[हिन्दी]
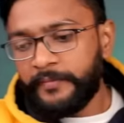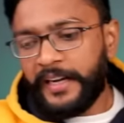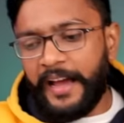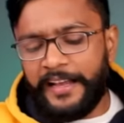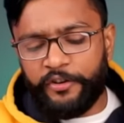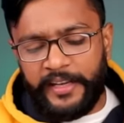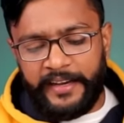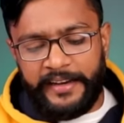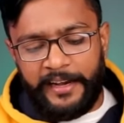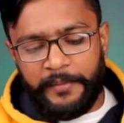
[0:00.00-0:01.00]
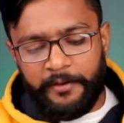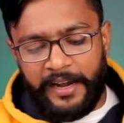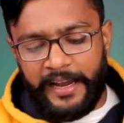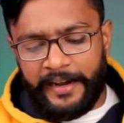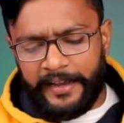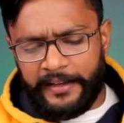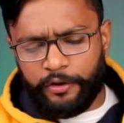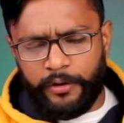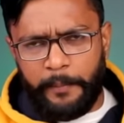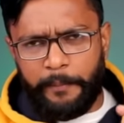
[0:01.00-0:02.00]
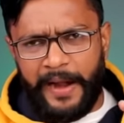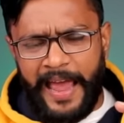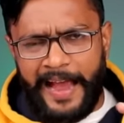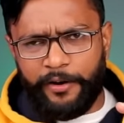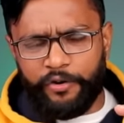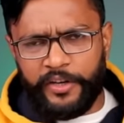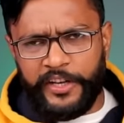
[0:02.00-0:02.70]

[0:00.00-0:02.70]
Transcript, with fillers: बट हाँ जो ये रियलमी वाला है ना ये थोड़ा ब्लैक और